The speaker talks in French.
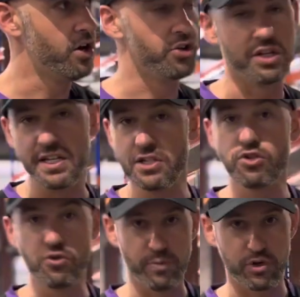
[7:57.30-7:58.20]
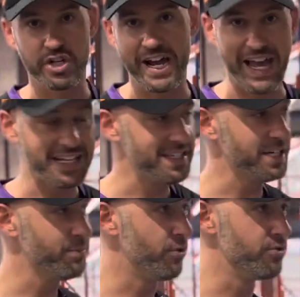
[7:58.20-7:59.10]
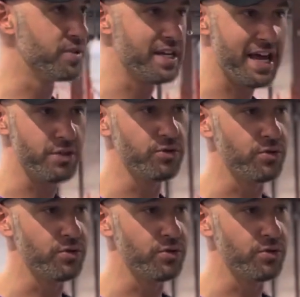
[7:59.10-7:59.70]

On a des SKU pour chaque article pour nous aider à nous